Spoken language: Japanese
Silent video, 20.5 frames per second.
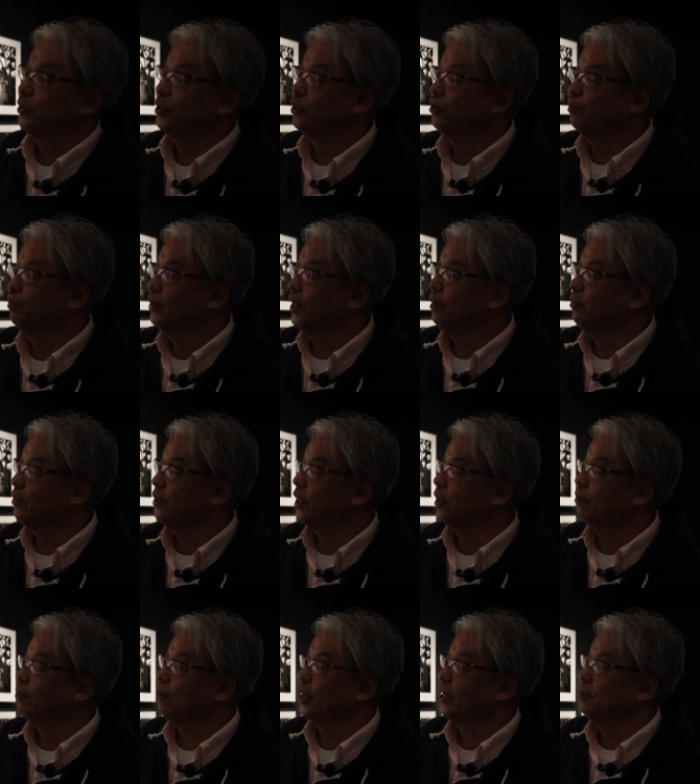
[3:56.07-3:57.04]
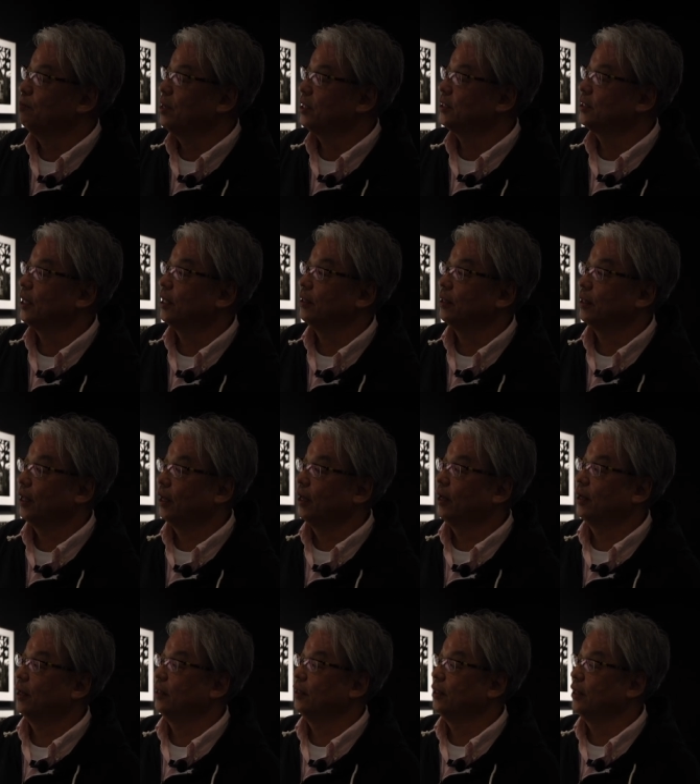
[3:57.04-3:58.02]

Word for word: 失敗も結構ありましたんで